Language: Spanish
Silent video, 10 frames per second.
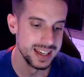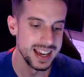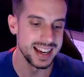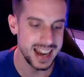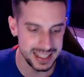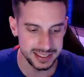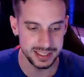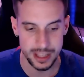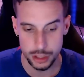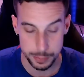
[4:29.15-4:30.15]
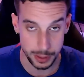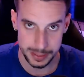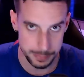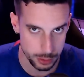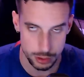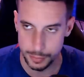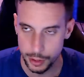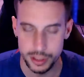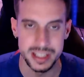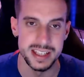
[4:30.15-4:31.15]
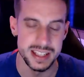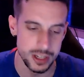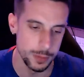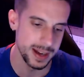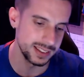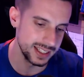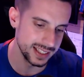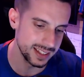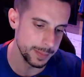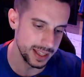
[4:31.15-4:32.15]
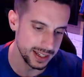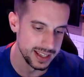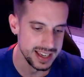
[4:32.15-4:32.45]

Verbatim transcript: garantizados, por ejemplo, como Íñigo Martínez también,